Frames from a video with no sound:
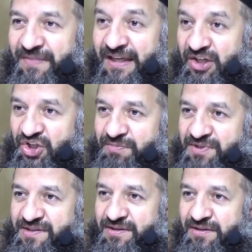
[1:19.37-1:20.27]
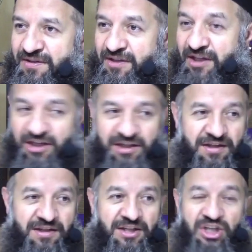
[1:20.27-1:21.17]
İlk işimiz. İlk
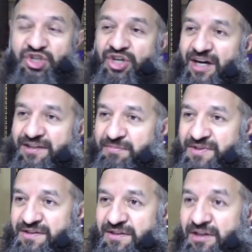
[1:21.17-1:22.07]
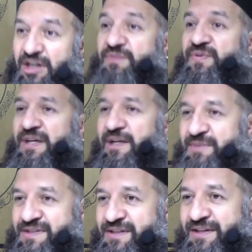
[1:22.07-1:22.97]
icraatımız. Evet. ilk
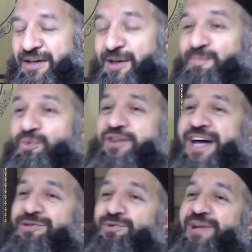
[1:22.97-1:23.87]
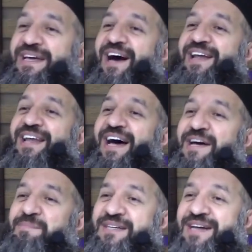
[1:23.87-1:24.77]
fiilimiz. Bundan dolayı
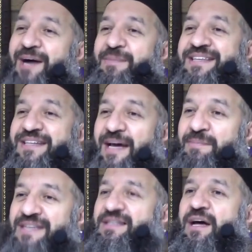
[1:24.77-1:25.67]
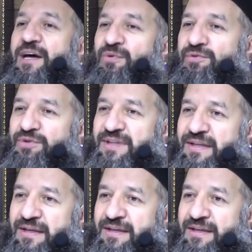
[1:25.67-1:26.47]
Allah'ın bir rahmetine mazhar olduk dedi.